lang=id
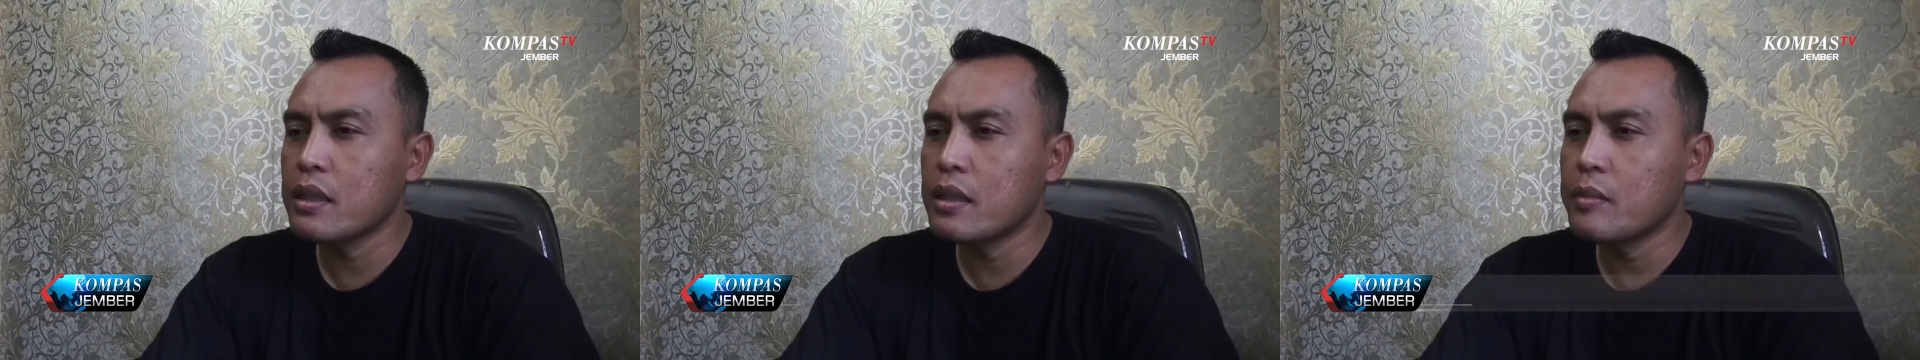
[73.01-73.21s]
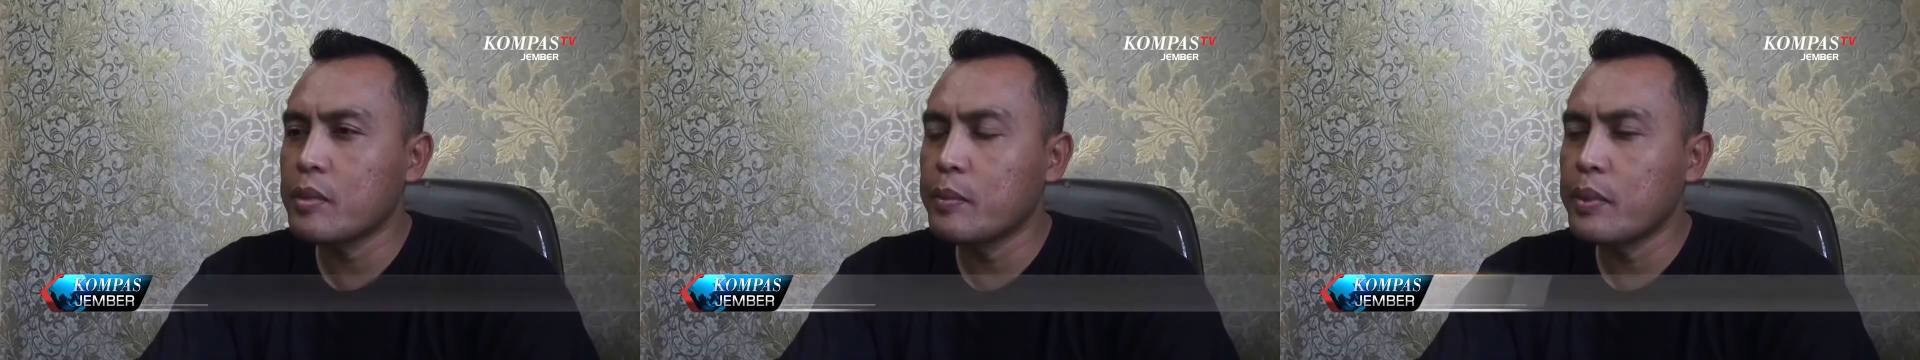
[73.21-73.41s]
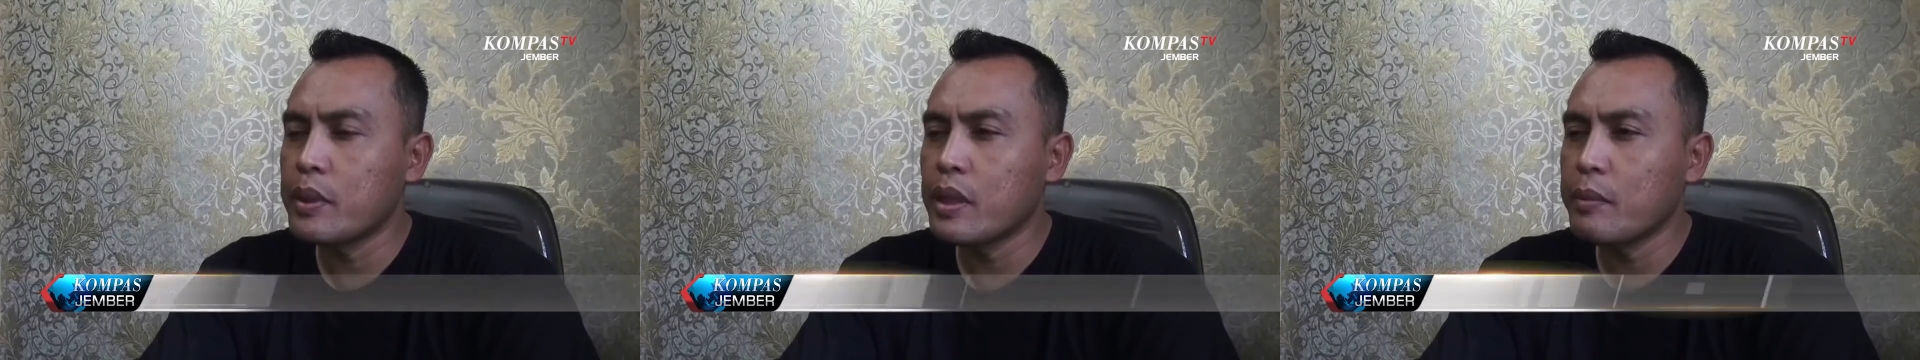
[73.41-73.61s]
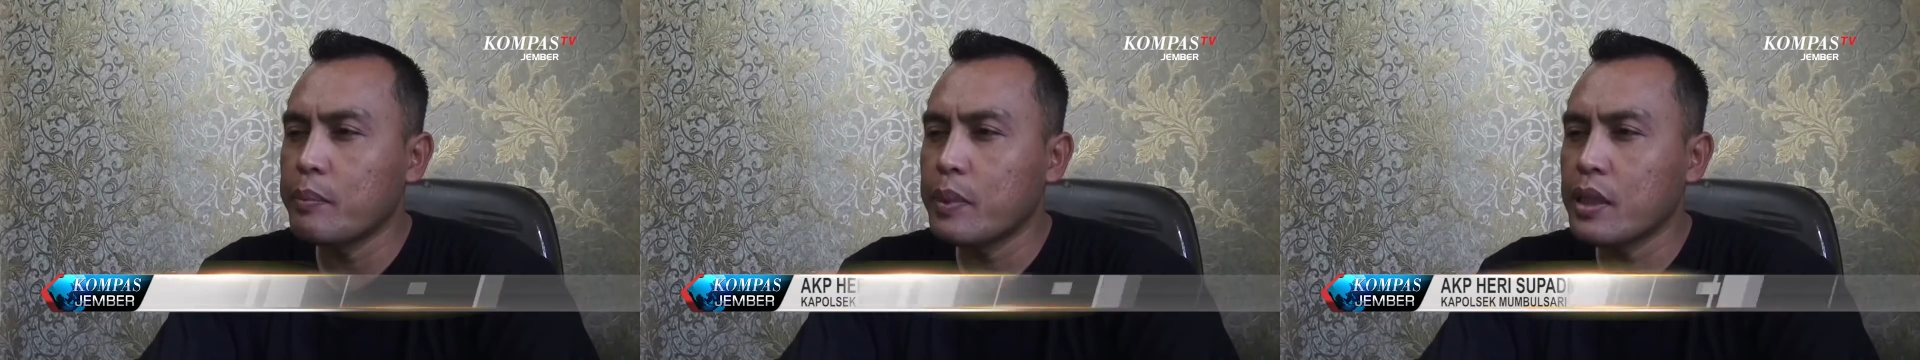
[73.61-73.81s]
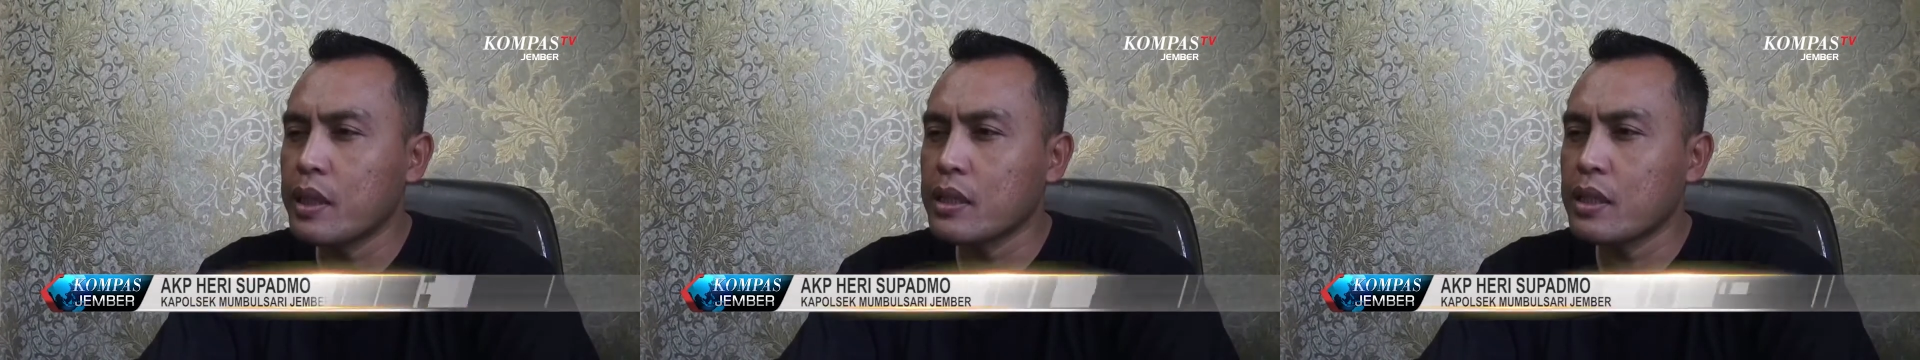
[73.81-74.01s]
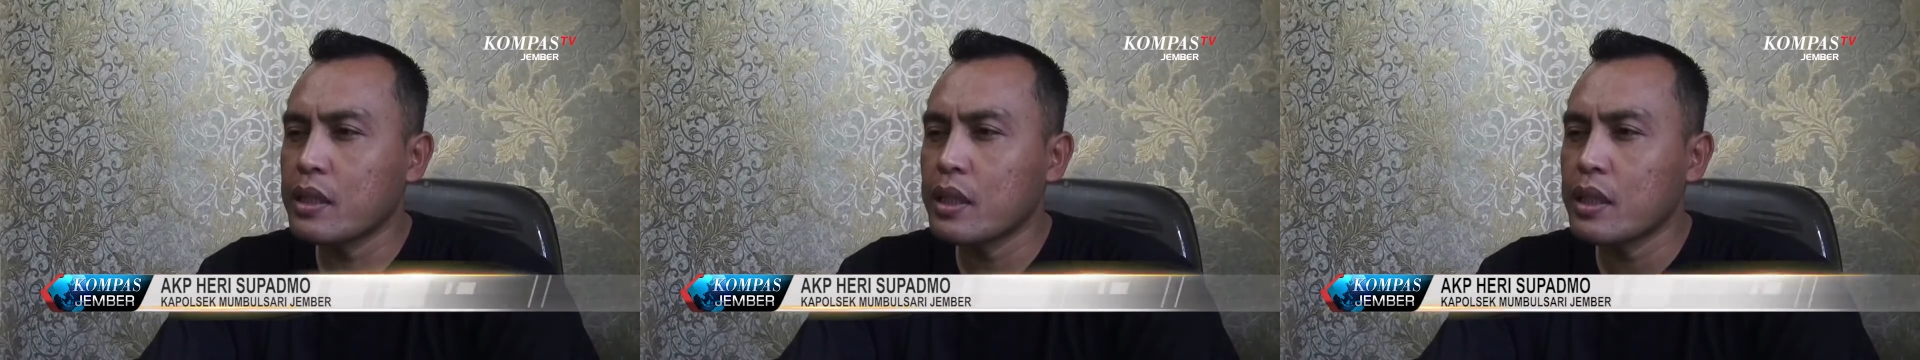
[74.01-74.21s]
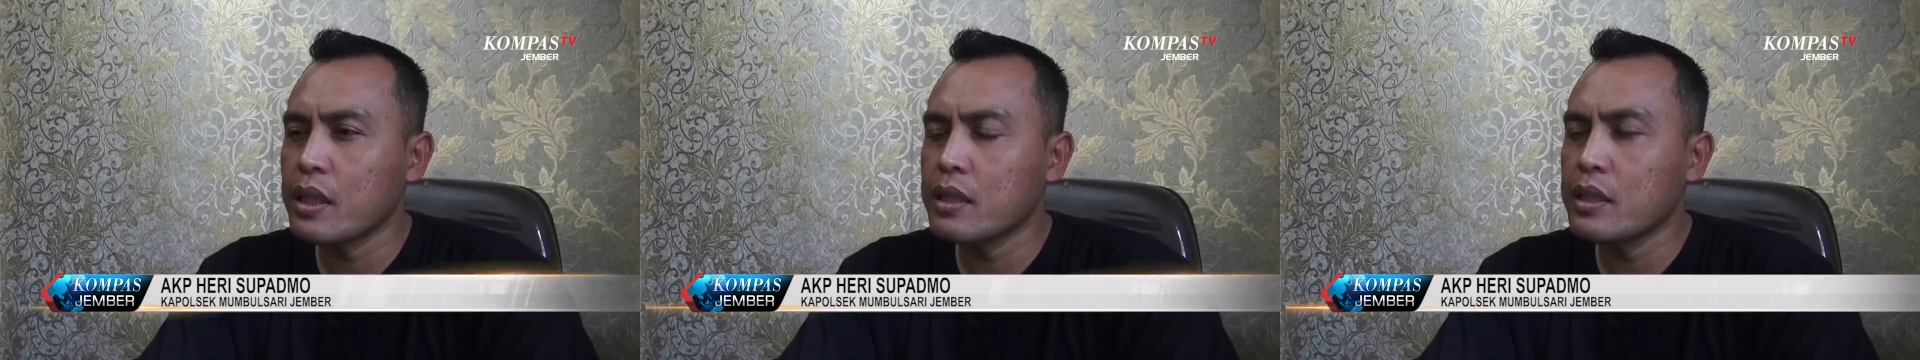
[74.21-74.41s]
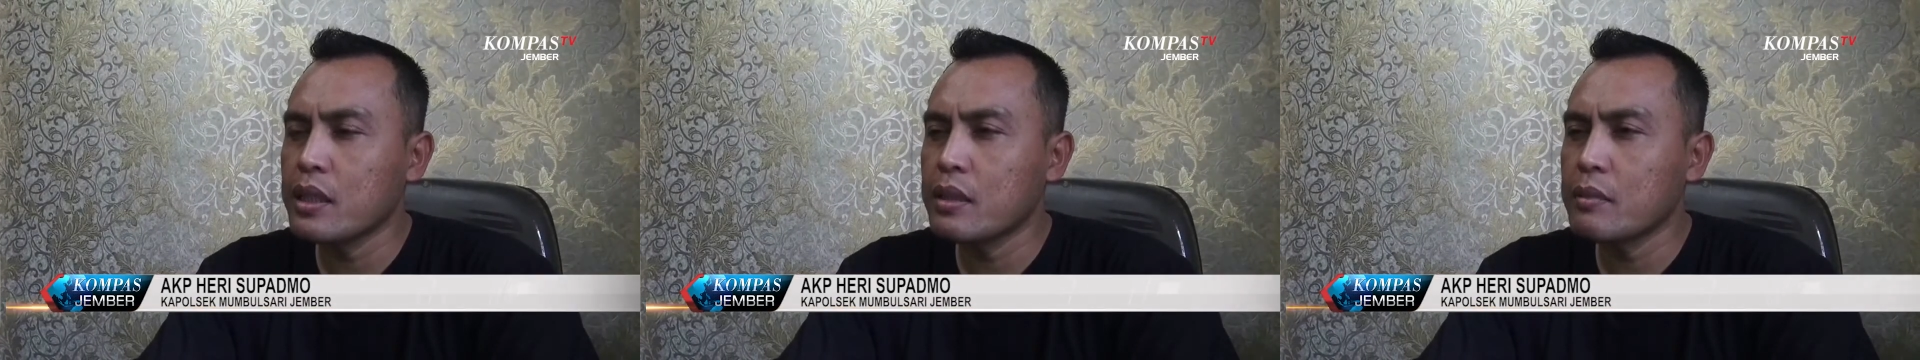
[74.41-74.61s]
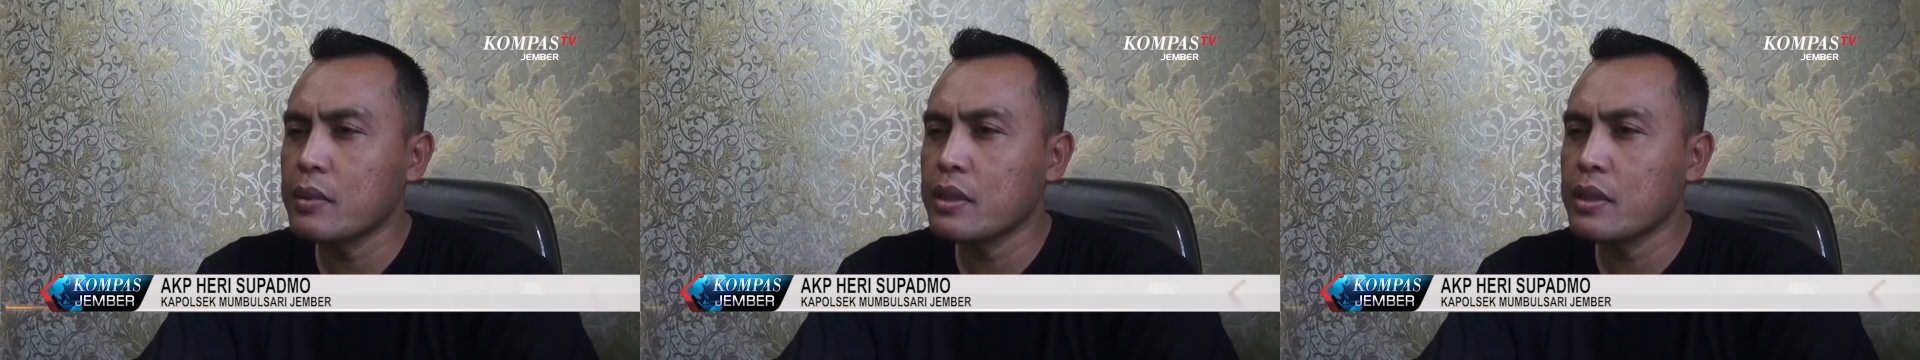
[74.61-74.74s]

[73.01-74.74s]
ada beberapa keterangan yang